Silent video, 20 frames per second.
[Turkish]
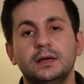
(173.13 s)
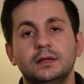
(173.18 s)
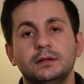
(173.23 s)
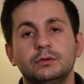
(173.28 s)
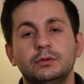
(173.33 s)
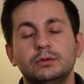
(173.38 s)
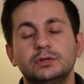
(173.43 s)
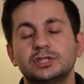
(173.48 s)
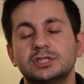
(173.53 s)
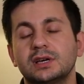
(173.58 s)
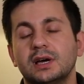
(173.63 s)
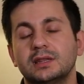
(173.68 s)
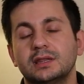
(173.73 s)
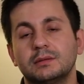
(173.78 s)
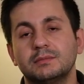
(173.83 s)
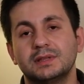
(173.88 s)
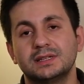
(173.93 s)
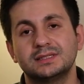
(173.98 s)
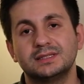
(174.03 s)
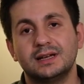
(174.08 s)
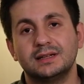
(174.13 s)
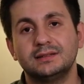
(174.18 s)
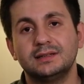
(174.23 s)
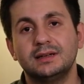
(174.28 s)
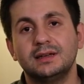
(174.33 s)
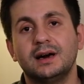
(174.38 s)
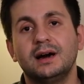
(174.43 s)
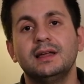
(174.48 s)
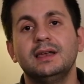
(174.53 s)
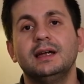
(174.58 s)
Nörolojik anlamda
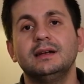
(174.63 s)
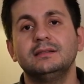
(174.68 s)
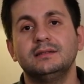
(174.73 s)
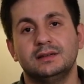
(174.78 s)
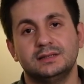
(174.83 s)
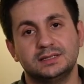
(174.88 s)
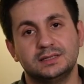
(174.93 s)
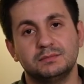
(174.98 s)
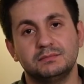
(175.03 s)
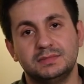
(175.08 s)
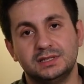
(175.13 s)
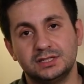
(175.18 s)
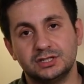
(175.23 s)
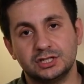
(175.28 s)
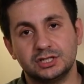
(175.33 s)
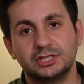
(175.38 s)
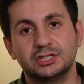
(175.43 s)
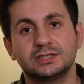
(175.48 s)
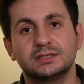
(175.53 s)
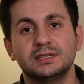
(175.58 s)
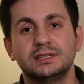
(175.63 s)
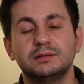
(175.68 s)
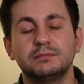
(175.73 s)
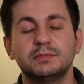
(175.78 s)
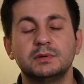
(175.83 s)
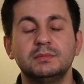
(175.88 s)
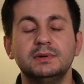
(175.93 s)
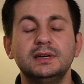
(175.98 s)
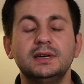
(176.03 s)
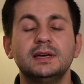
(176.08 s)
zaten alert hastanın bilinci açık dediğim
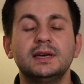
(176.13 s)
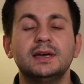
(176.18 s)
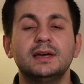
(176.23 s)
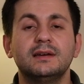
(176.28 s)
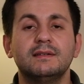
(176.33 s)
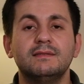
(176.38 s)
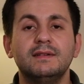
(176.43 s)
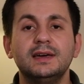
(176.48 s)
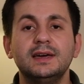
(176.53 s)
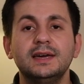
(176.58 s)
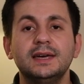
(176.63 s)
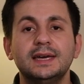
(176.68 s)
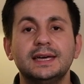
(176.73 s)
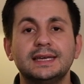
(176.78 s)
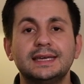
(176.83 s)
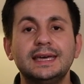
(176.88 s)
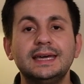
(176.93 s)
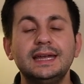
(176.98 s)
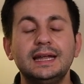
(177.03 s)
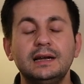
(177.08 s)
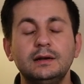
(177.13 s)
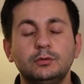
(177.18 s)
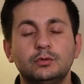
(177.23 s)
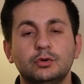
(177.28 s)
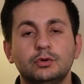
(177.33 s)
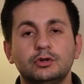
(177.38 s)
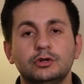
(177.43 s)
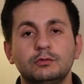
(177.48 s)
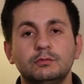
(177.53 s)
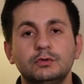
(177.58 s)
gibi ve genel
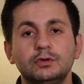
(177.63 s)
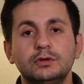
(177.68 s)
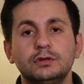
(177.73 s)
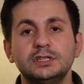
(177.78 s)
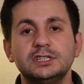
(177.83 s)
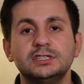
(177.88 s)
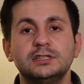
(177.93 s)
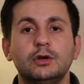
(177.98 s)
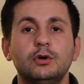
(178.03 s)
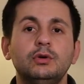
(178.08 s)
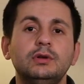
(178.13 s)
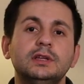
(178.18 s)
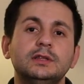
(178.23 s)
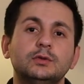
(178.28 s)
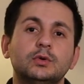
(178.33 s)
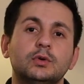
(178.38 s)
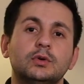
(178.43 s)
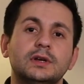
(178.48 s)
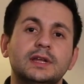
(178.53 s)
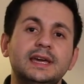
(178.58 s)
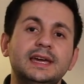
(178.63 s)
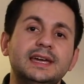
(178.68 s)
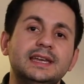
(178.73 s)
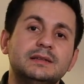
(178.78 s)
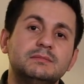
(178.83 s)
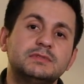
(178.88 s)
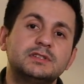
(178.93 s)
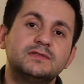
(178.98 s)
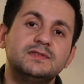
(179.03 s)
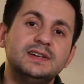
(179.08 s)
görünümü işte öne doğru
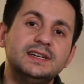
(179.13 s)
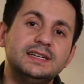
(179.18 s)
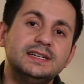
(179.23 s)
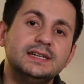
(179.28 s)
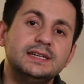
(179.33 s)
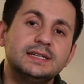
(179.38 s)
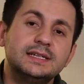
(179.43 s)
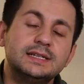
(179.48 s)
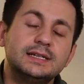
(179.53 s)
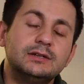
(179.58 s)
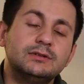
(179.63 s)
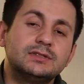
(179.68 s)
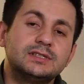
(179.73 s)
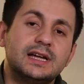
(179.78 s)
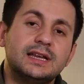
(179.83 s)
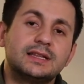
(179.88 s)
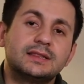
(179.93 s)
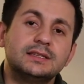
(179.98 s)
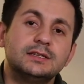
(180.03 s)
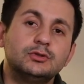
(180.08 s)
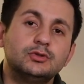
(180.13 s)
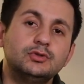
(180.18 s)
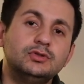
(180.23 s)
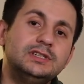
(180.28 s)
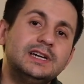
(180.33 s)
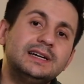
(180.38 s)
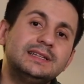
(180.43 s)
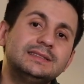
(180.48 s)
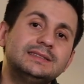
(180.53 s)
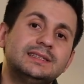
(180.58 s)
eğilmiş ve özellikle şu
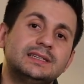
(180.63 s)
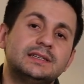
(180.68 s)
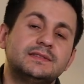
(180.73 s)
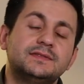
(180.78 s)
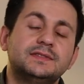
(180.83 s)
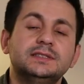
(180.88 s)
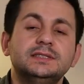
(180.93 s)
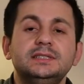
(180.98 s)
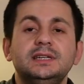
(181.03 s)
yan tarafını,